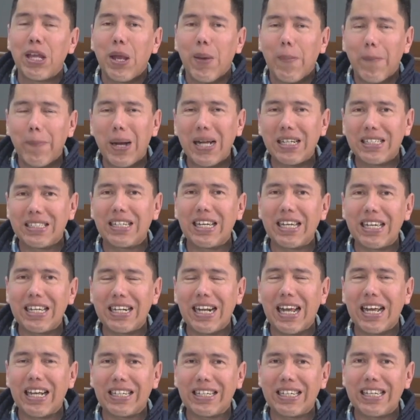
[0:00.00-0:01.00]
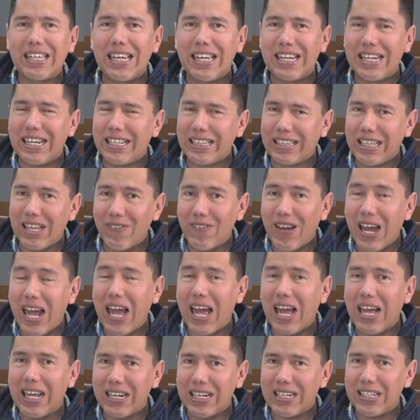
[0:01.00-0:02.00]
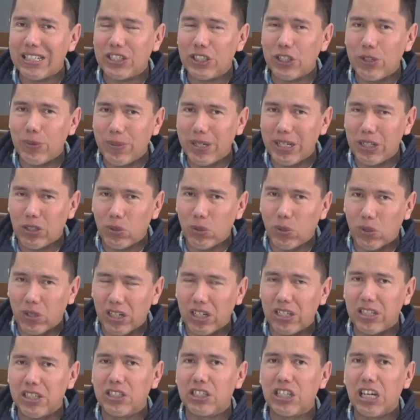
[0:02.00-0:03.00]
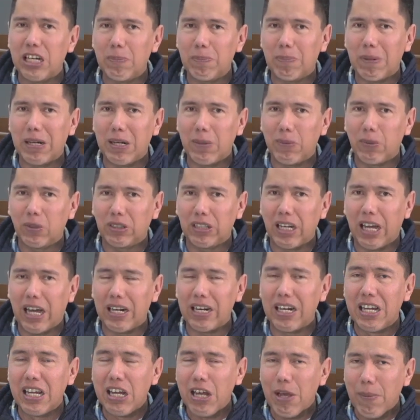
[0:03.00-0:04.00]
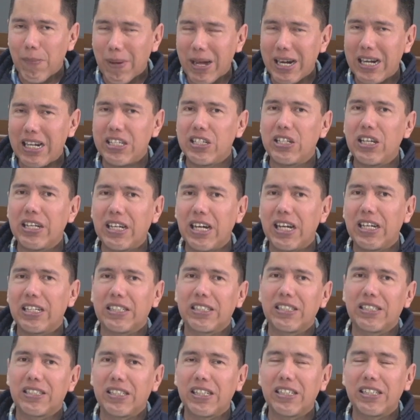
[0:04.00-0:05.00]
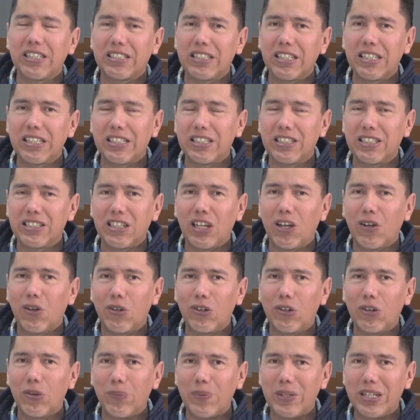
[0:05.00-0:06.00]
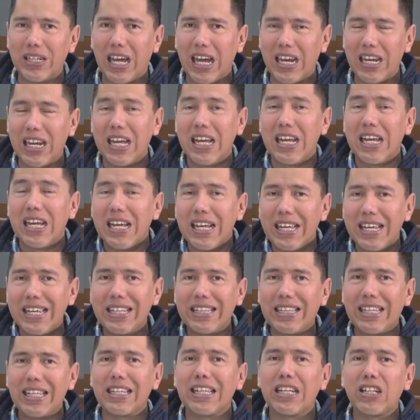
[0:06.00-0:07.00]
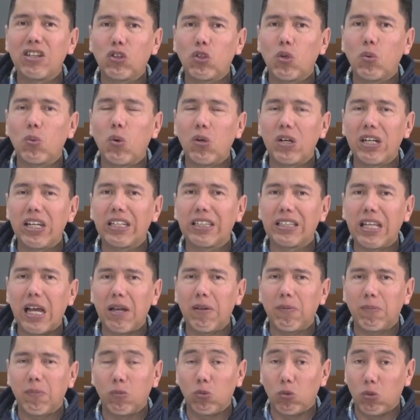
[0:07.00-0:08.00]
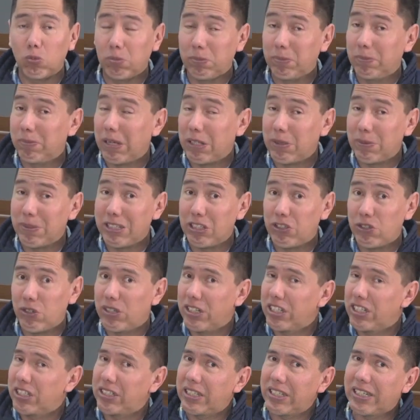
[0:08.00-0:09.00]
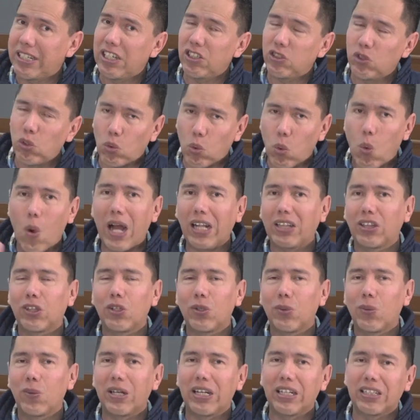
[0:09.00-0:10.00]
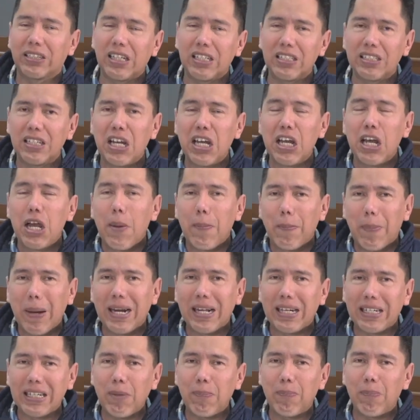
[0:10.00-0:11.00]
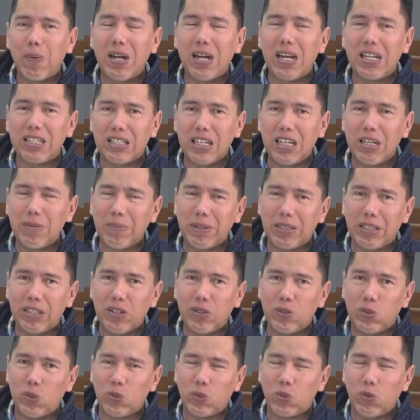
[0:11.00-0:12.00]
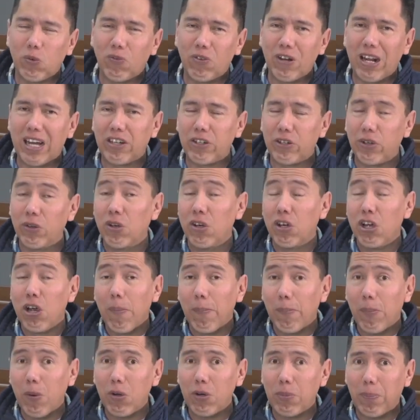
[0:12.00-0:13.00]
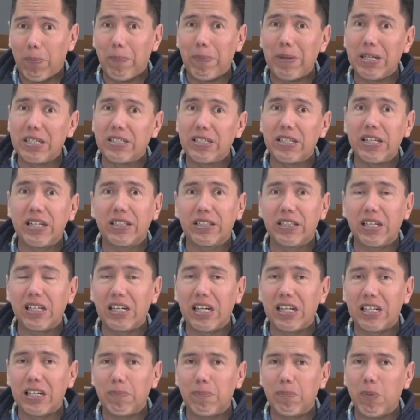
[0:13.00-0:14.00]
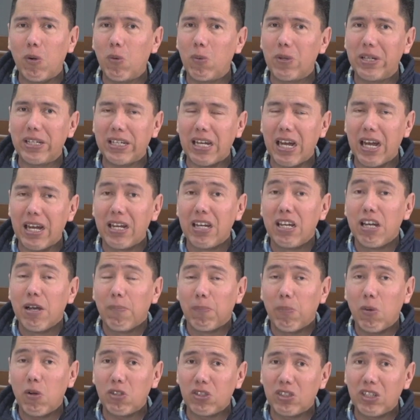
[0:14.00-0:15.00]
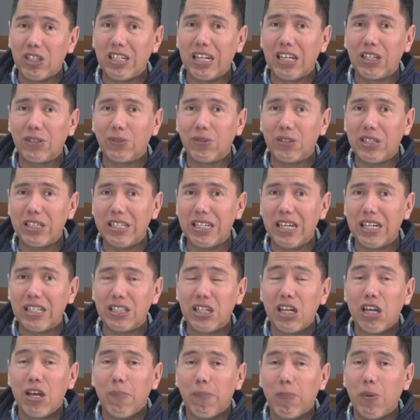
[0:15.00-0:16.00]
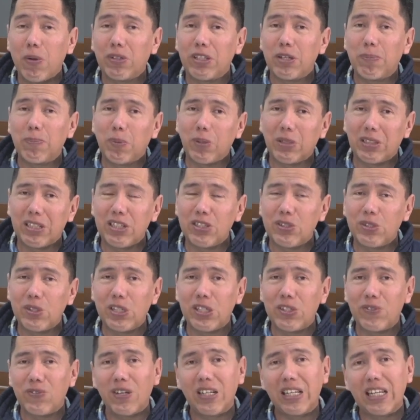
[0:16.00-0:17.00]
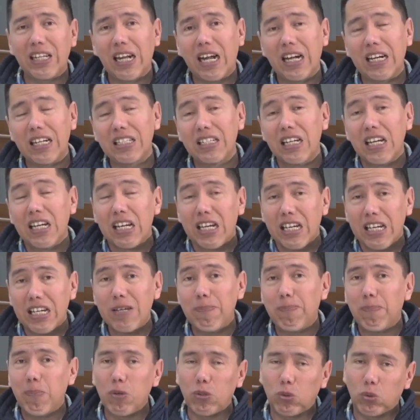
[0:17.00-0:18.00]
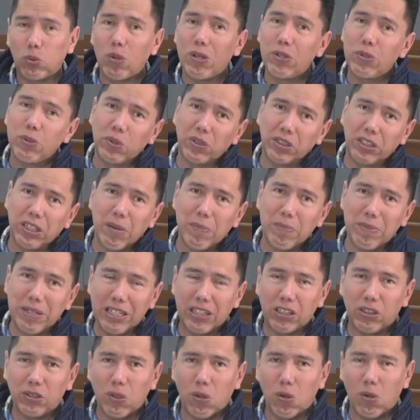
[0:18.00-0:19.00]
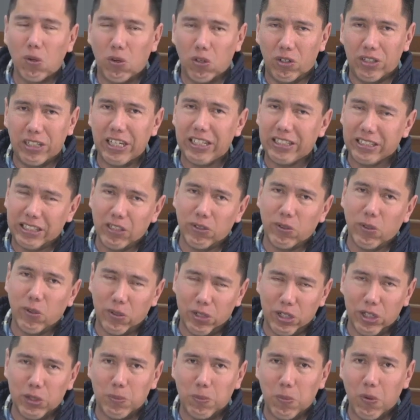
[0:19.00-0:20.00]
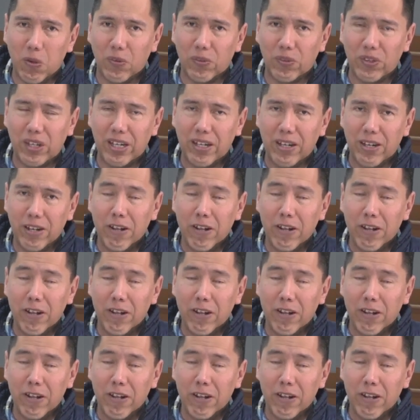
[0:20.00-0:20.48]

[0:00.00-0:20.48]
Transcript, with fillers: va a ser quien te va a recibir tu credencial para votar, van a checar que estén en el estado nominal y te den tu boleta más bien dicho en este caso, cuatro boletas para que puedas emitir tu sufragio por presidente de la República, por senadurías, por diputaciones federales y por tu ayuntamiento que te corresponde.